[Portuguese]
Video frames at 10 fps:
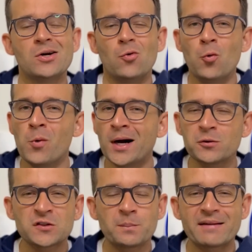Um ano
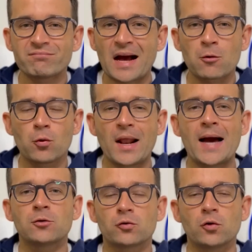espetacular
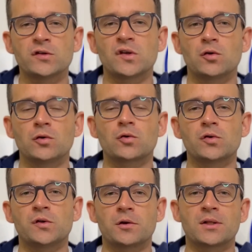do torcedor do
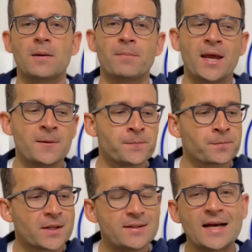Cruzeiro também
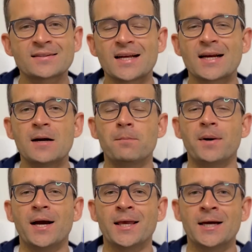nesta
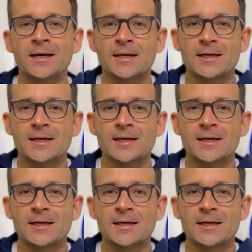campanha